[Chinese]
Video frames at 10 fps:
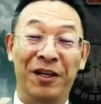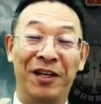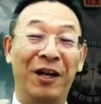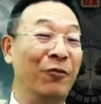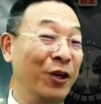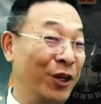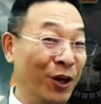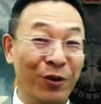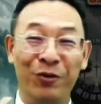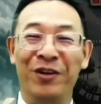那我
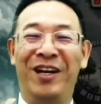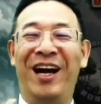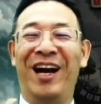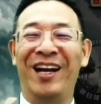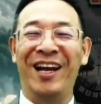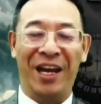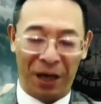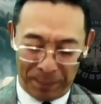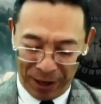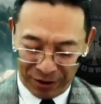又啊列一
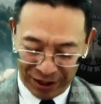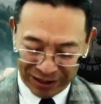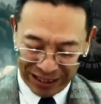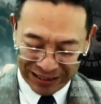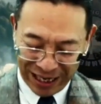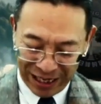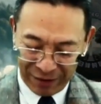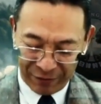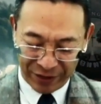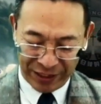个表和大
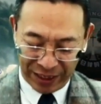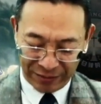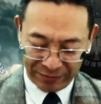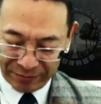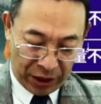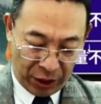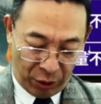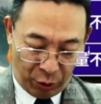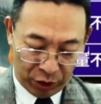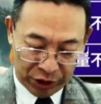家分享，一个
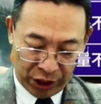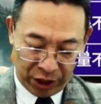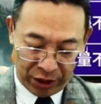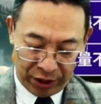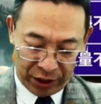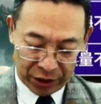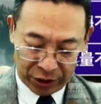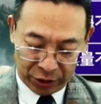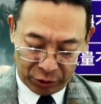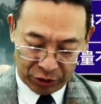火蛇，一个
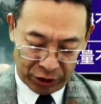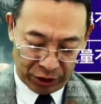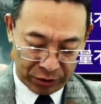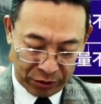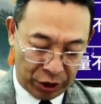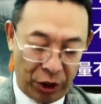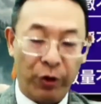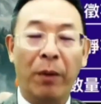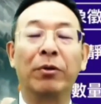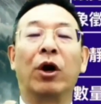是铜蛇，蛇
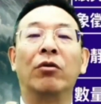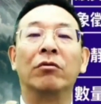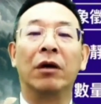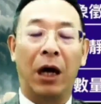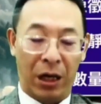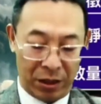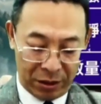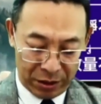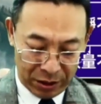源不同啊。